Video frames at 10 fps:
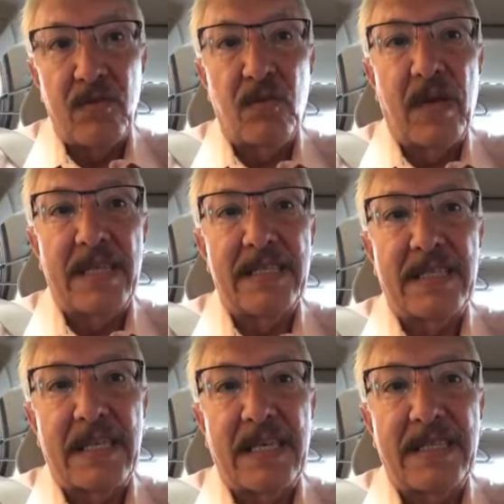
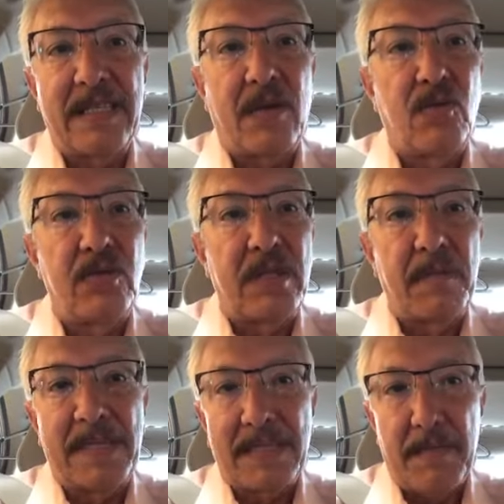durante esta
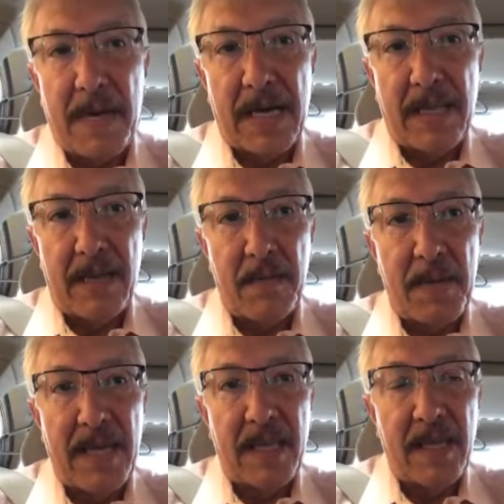última semana del
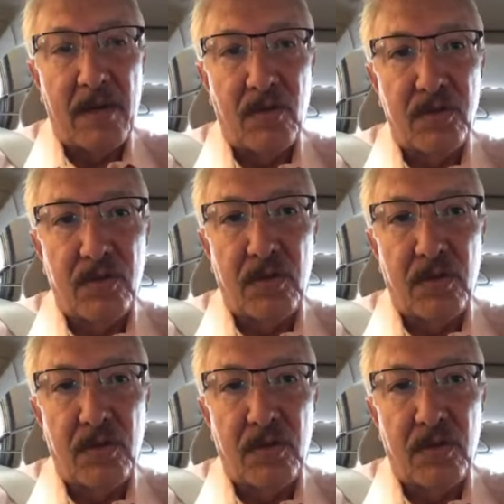mes de agosto,